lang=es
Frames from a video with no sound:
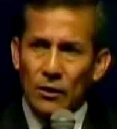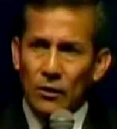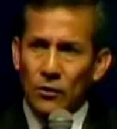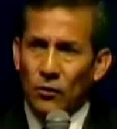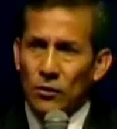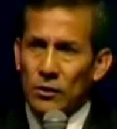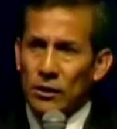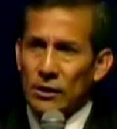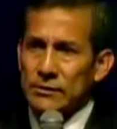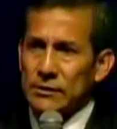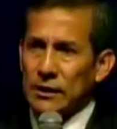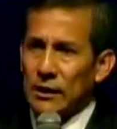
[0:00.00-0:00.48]

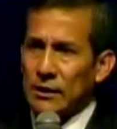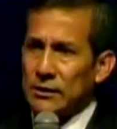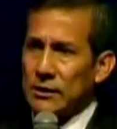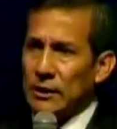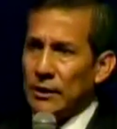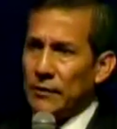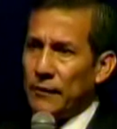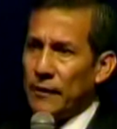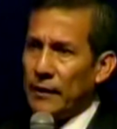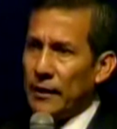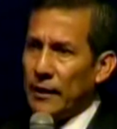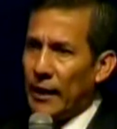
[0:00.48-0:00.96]
con las
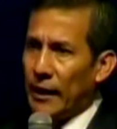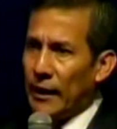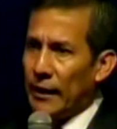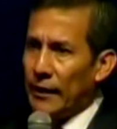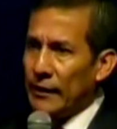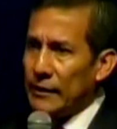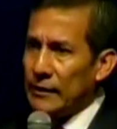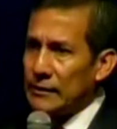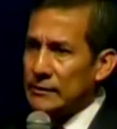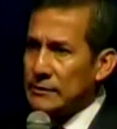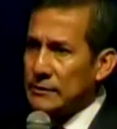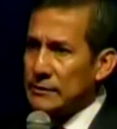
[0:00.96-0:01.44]

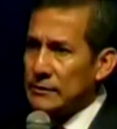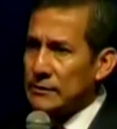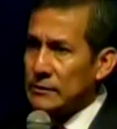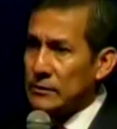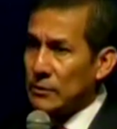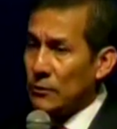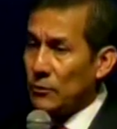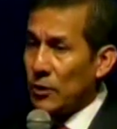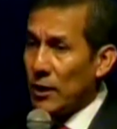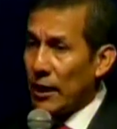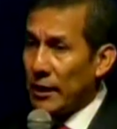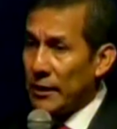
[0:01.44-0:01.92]
actividades
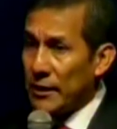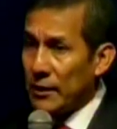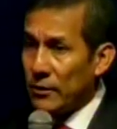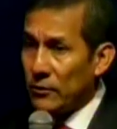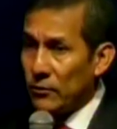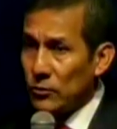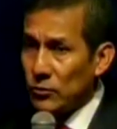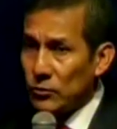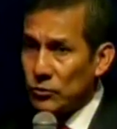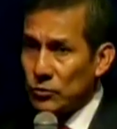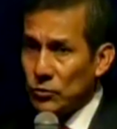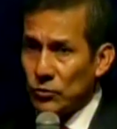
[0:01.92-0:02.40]
como la
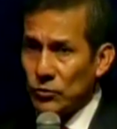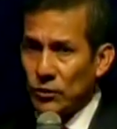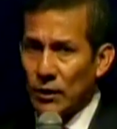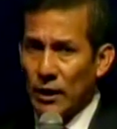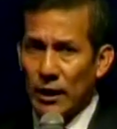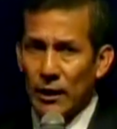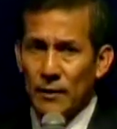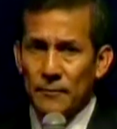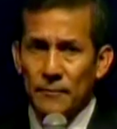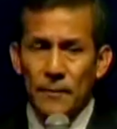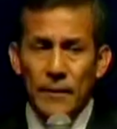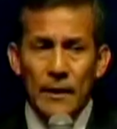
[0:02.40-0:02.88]

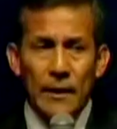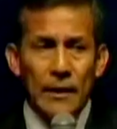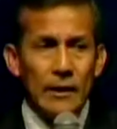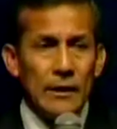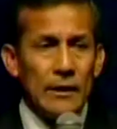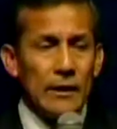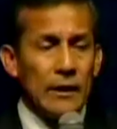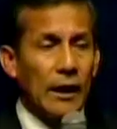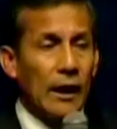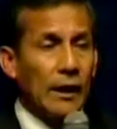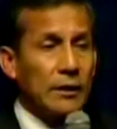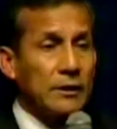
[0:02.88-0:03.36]
agricultura,
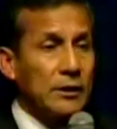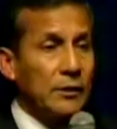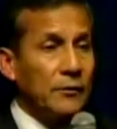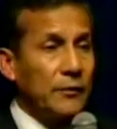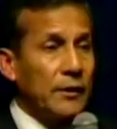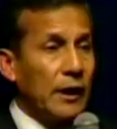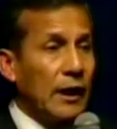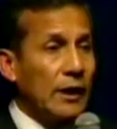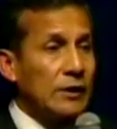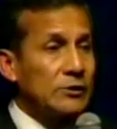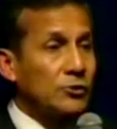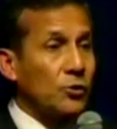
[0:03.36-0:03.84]

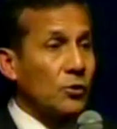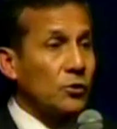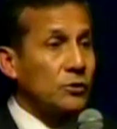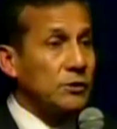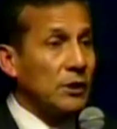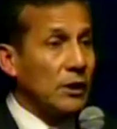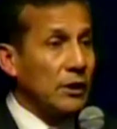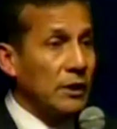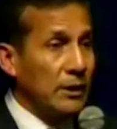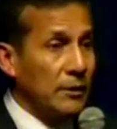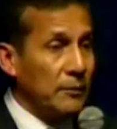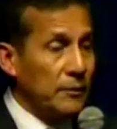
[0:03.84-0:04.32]
actividades
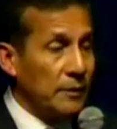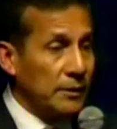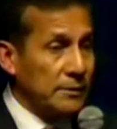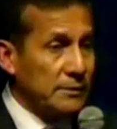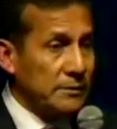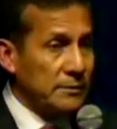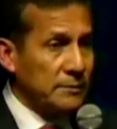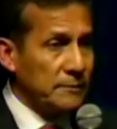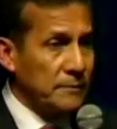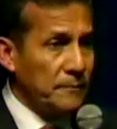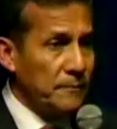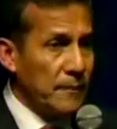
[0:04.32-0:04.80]

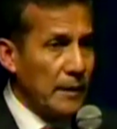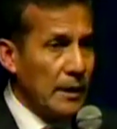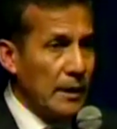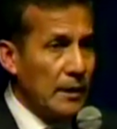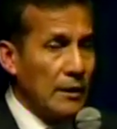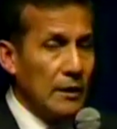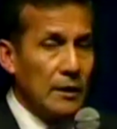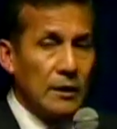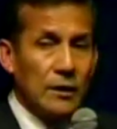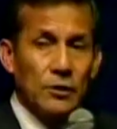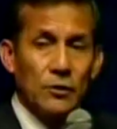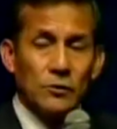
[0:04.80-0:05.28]
sostenibles.
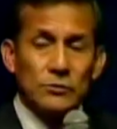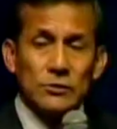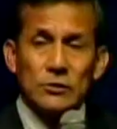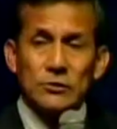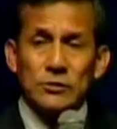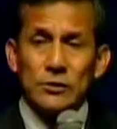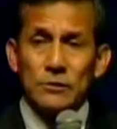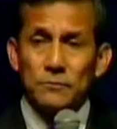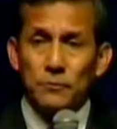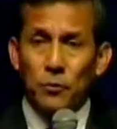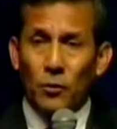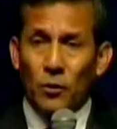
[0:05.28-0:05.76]
Y eso
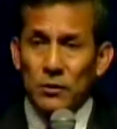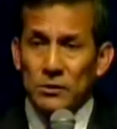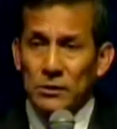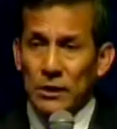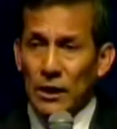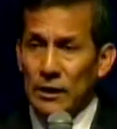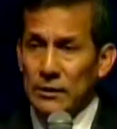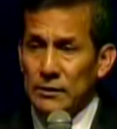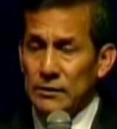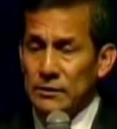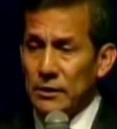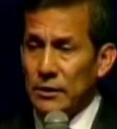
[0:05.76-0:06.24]
es
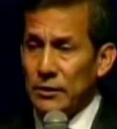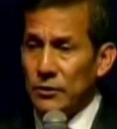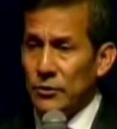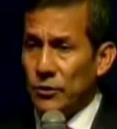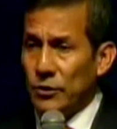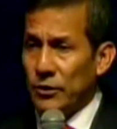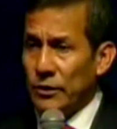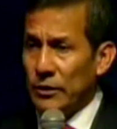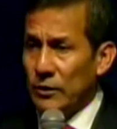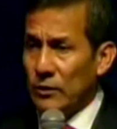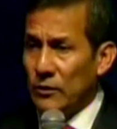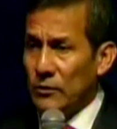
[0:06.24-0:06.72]
importante y
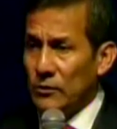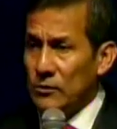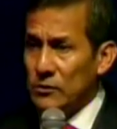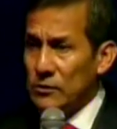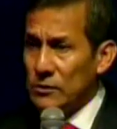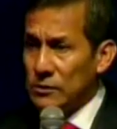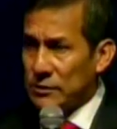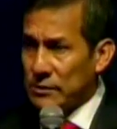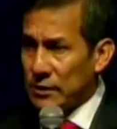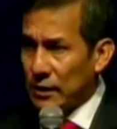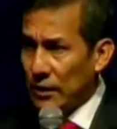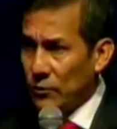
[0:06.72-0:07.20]
yo quiero
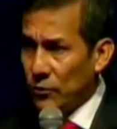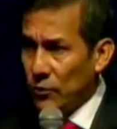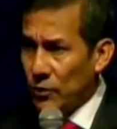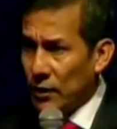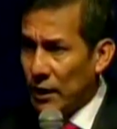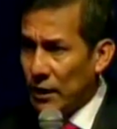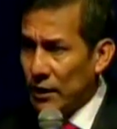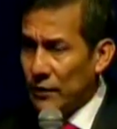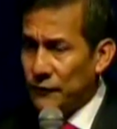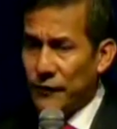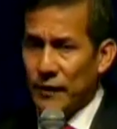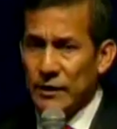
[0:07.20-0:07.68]

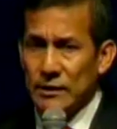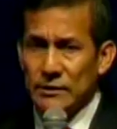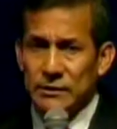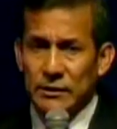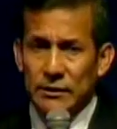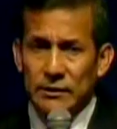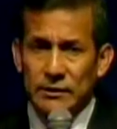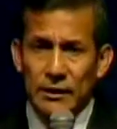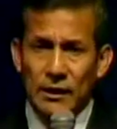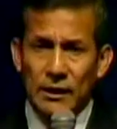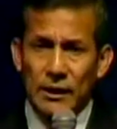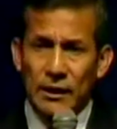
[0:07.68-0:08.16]
saludar y
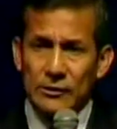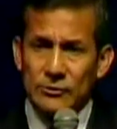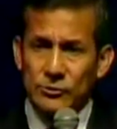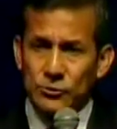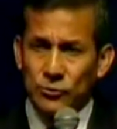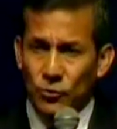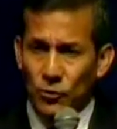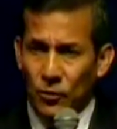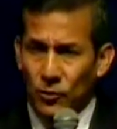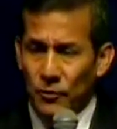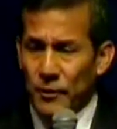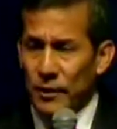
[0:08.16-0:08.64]
felicitar a
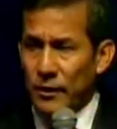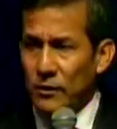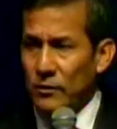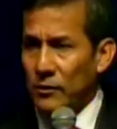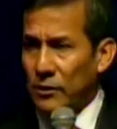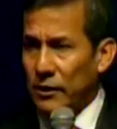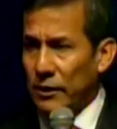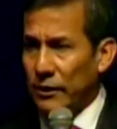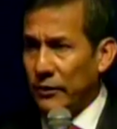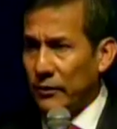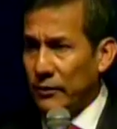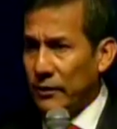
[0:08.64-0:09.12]
su
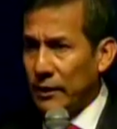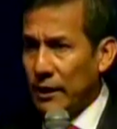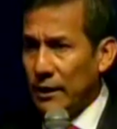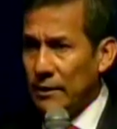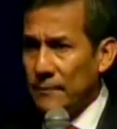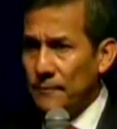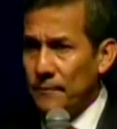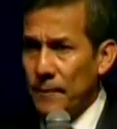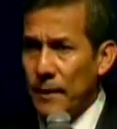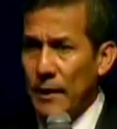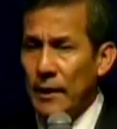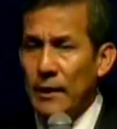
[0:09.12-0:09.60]
gobierno
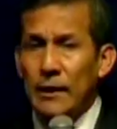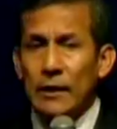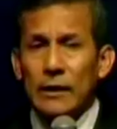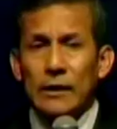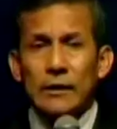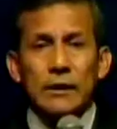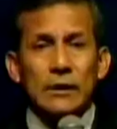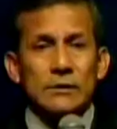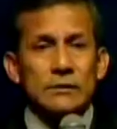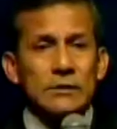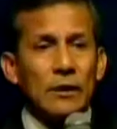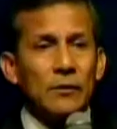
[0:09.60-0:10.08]
regional
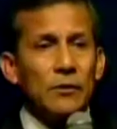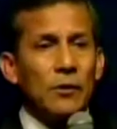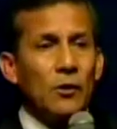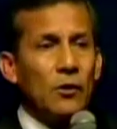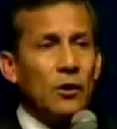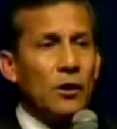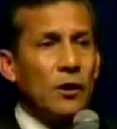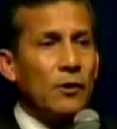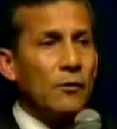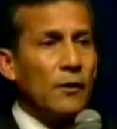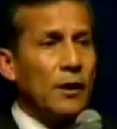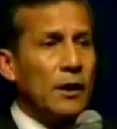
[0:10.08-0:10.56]
que ha
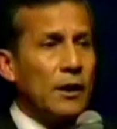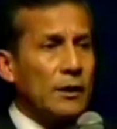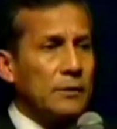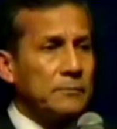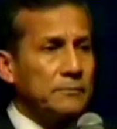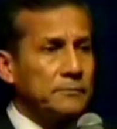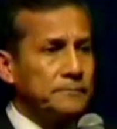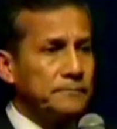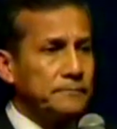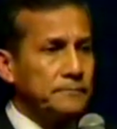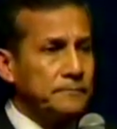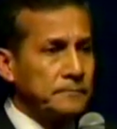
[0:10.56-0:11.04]
sabido
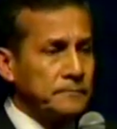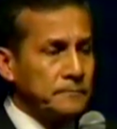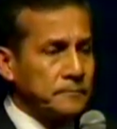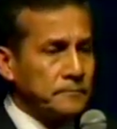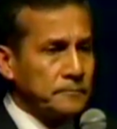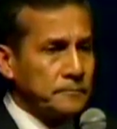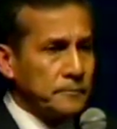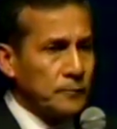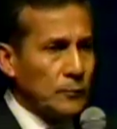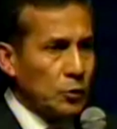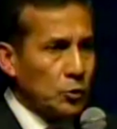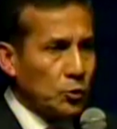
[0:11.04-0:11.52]
llevar
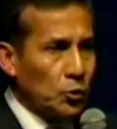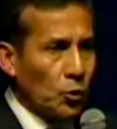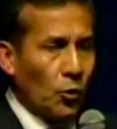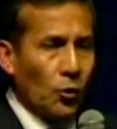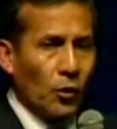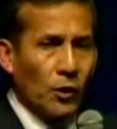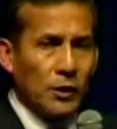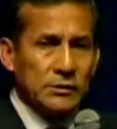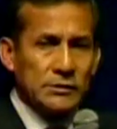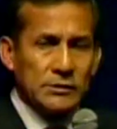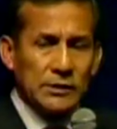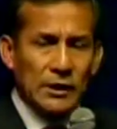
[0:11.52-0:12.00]

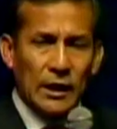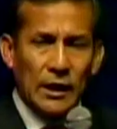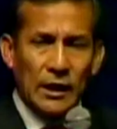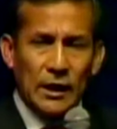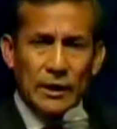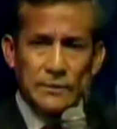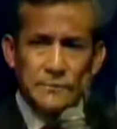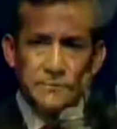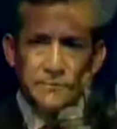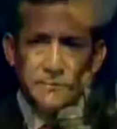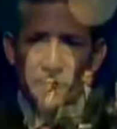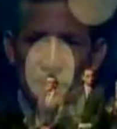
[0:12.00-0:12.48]
todo
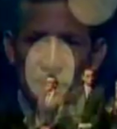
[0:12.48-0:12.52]
esta,